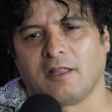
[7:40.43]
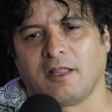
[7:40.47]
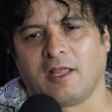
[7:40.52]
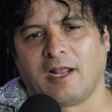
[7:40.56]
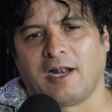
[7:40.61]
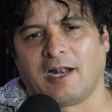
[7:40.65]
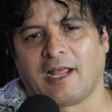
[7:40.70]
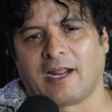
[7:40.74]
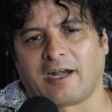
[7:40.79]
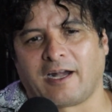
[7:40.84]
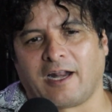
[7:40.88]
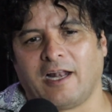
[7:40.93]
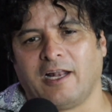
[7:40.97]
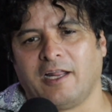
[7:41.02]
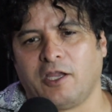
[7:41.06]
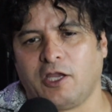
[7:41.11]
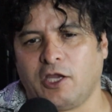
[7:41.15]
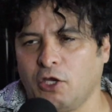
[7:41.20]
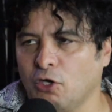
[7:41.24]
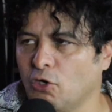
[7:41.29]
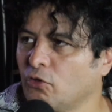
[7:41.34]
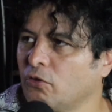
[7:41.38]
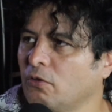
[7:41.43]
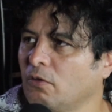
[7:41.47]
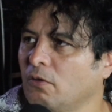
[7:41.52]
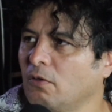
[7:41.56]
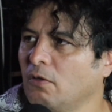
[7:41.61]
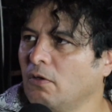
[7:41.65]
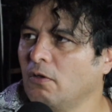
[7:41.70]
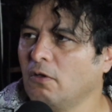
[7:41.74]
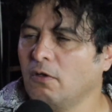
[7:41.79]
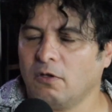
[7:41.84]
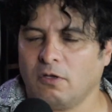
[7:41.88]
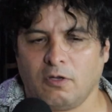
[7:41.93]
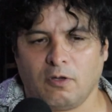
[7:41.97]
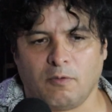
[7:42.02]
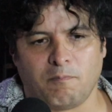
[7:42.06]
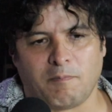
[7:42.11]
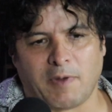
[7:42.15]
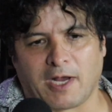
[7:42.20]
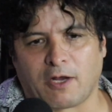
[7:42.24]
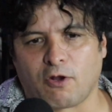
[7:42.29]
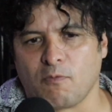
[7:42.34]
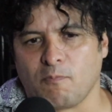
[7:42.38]
de la religión
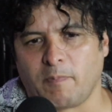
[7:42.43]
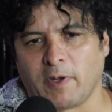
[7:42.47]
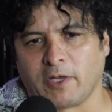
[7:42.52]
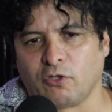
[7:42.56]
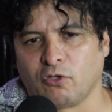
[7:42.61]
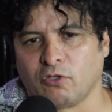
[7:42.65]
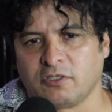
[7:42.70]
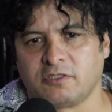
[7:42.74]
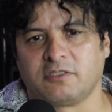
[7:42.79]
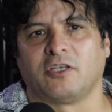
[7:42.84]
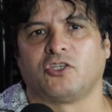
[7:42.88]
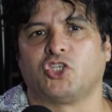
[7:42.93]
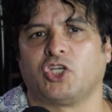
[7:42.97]
me acompañó desde